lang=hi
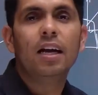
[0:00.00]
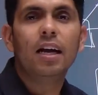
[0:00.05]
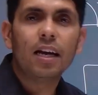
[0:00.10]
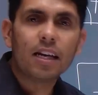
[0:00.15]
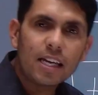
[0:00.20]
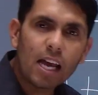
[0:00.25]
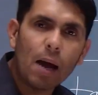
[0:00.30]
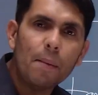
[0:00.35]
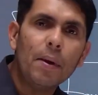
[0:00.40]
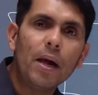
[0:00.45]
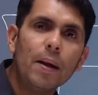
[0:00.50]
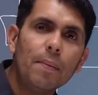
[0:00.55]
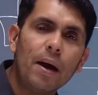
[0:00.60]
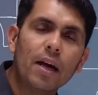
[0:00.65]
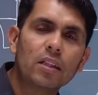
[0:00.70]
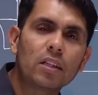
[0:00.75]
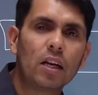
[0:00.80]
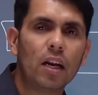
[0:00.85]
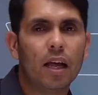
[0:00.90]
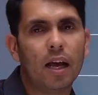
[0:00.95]
क्या मेरी बात
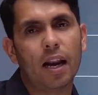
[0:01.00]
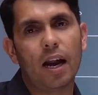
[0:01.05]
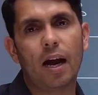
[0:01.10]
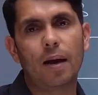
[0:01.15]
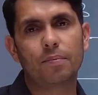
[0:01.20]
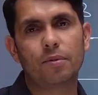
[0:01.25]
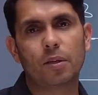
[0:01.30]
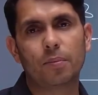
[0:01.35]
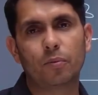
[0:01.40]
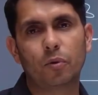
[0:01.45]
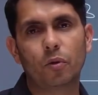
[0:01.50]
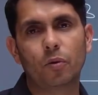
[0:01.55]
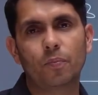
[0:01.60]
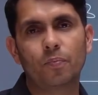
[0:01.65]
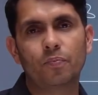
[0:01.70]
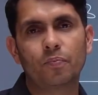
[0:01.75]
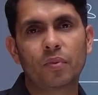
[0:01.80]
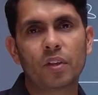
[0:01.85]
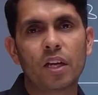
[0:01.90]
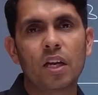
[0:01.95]
क्लियर है आप सबको
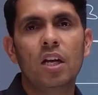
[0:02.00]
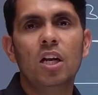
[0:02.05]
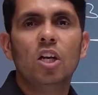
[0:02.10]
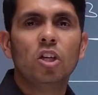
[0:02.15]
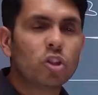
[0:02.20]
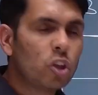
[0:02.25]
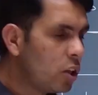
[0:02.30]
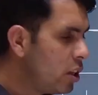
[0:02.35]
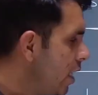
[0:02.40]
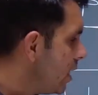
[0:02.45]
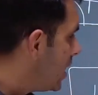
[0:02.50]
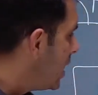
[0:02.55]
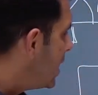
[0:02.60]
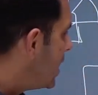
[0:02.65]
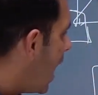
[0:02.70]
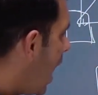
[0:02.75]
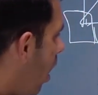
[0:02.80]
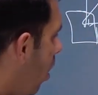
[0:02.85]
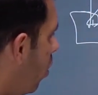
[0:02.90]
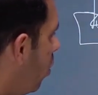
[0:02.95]
सो दिस इज
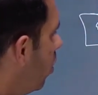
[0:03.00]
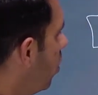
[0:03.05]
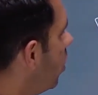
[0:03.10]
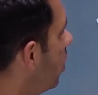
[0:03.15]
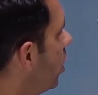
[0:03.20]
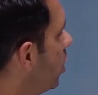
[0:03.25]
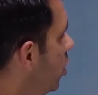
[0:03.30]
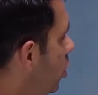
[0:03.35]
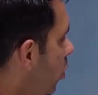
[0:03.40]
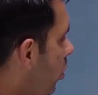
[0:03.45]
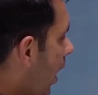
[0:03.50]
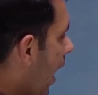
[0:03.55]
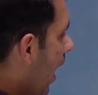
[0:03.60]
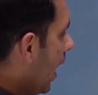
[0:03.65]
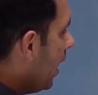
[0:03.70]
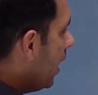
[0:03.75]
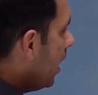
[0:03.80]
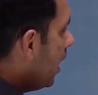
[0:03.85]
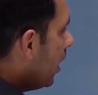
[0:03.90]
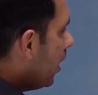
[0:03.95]
हाउ यू
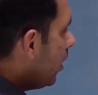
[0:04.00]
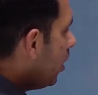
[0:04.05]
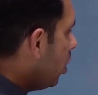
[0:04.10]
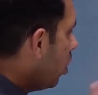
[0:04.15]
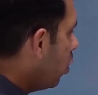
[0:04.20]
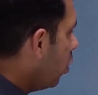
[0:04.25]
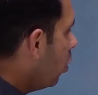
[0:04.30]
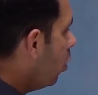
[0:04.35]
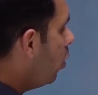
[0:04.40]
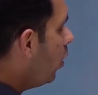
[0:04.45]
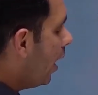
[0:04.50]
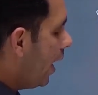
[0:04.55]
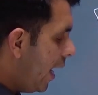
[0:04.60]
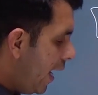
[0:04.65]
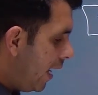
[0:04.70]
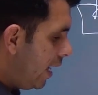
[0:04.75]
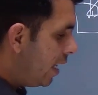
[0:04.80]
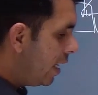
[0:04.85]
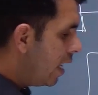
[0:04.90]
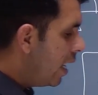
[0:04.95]
कैन डू
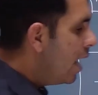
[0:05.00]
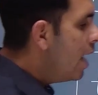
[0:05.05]
इट